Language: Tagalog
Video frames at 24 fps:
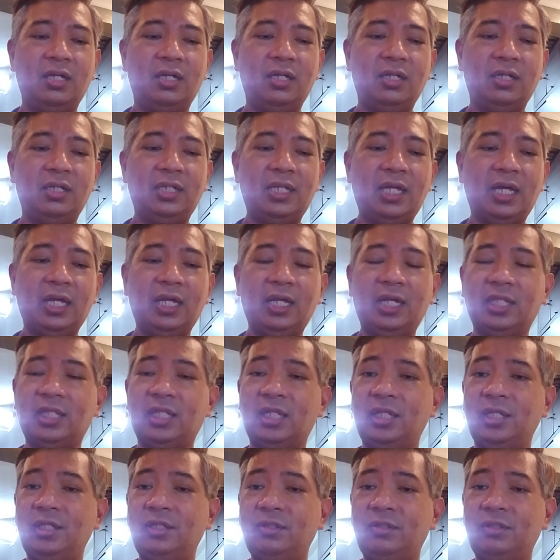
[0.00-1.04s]
yung
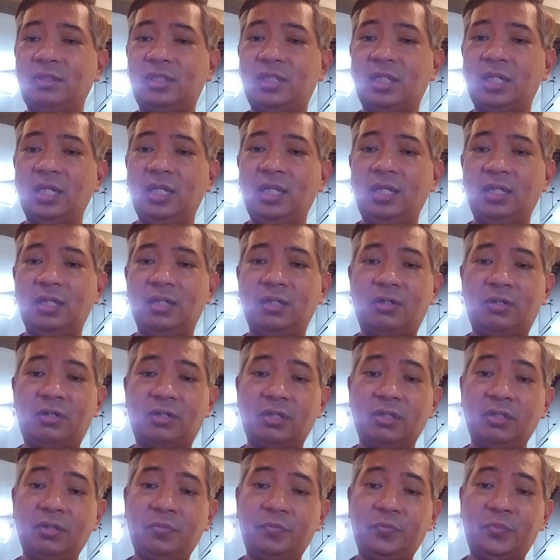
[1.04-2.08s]
nakikita ninyong 3
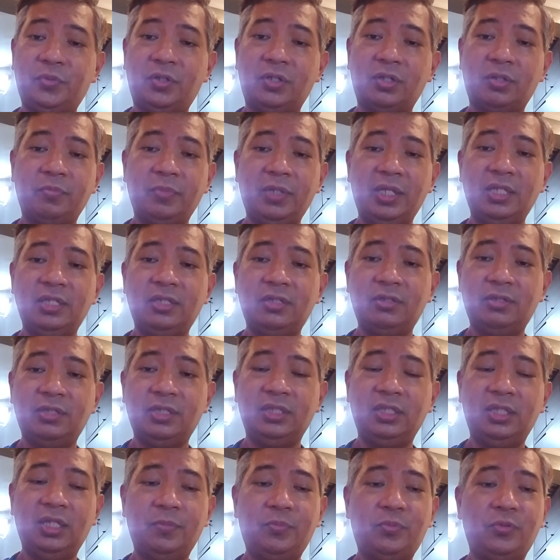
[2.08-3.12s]
or yung 4 medyo
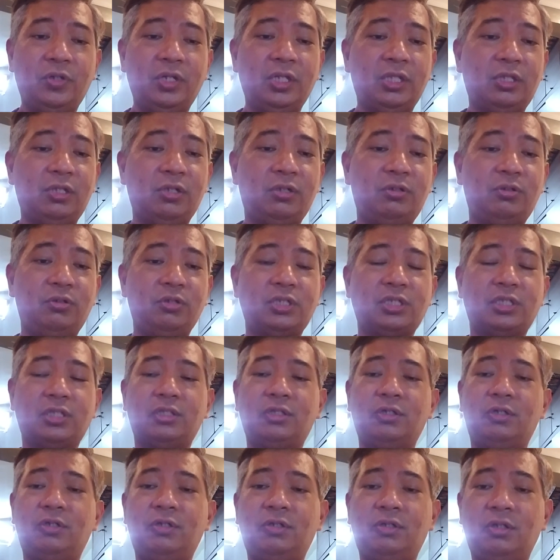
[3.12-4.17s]
hindi po ito
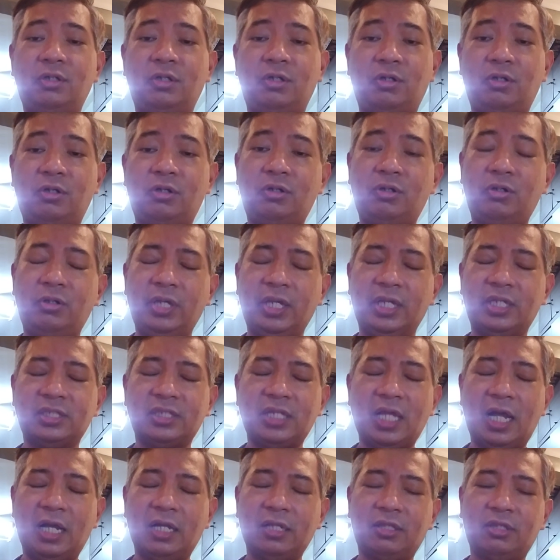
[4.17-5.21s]
husto o
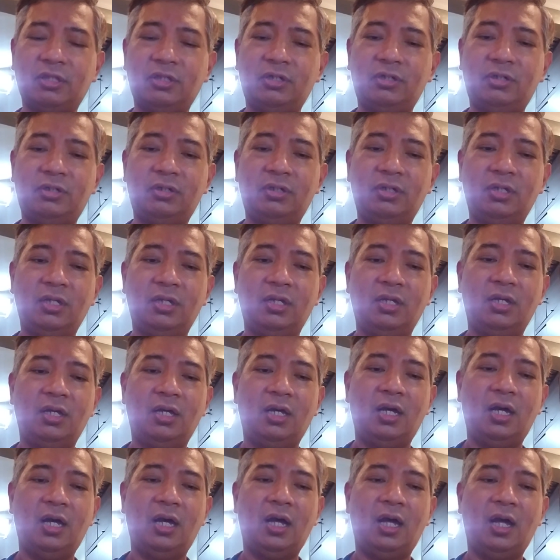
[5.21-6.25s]
eksakto
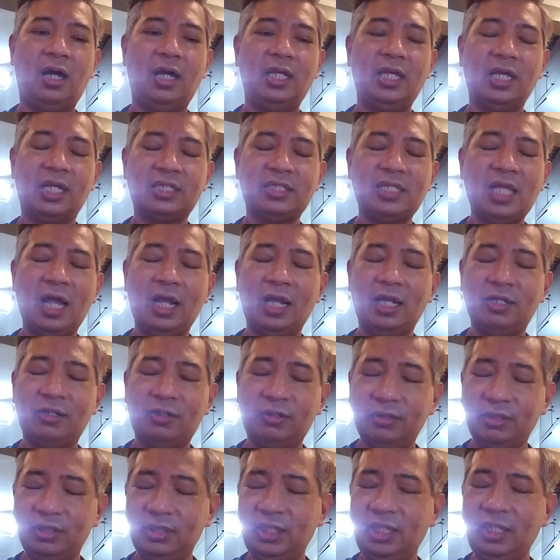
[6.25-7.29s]
exact,
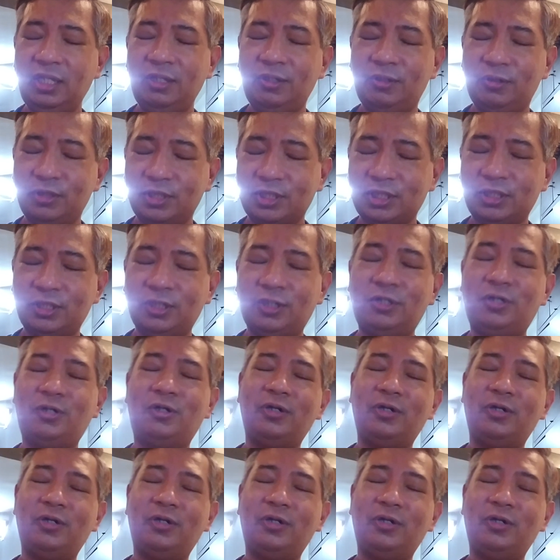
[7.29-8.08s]
o hindi husto o